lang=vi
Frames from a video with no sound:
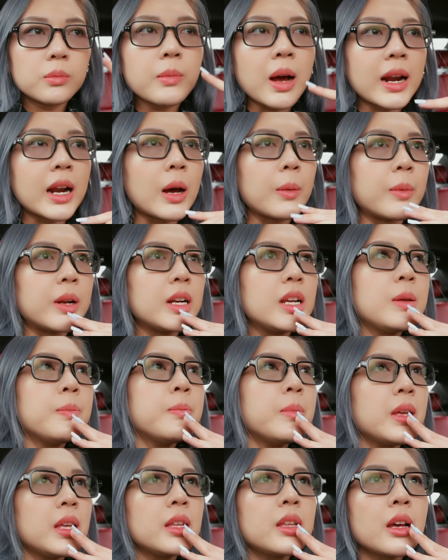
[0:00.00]
Bạn nào mà đi
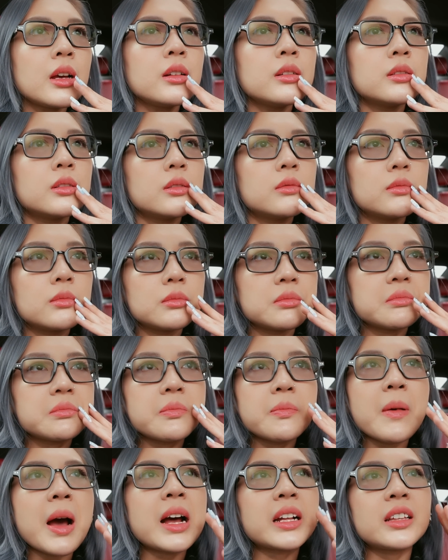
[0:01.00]
Mỹ nhá
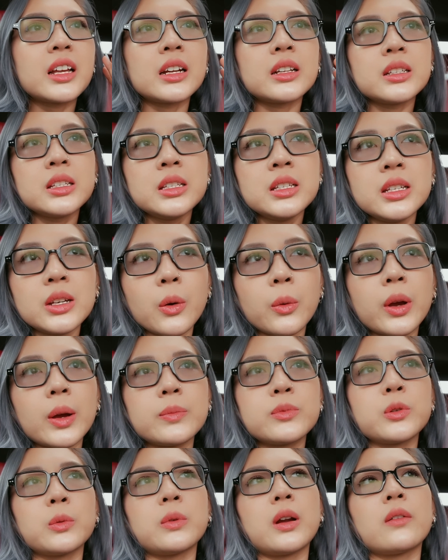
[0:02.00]
mang thịt nhiều
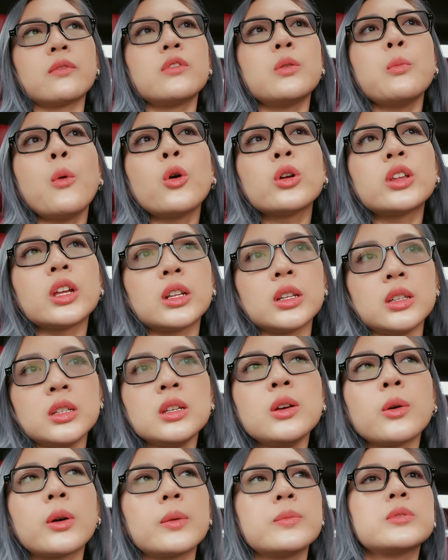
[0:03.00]
kem chống nắng và bôi thịt
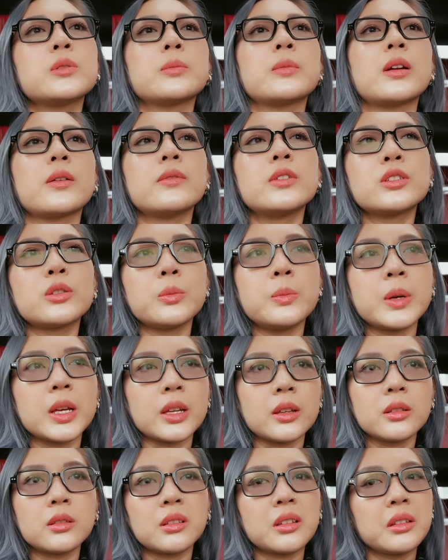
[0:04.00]
nhiều kem chống nắng vào cho mình
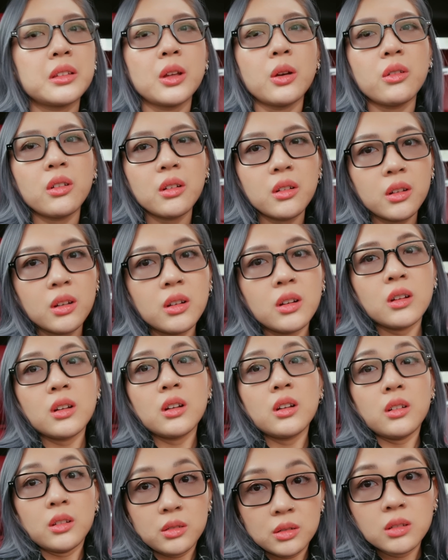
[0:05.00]
đừng có tưởng thấy
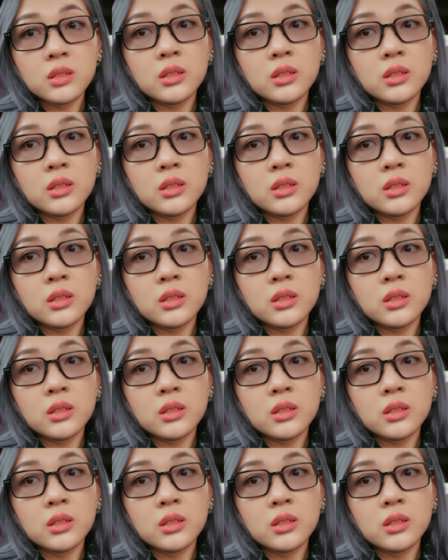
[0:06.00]
ờ,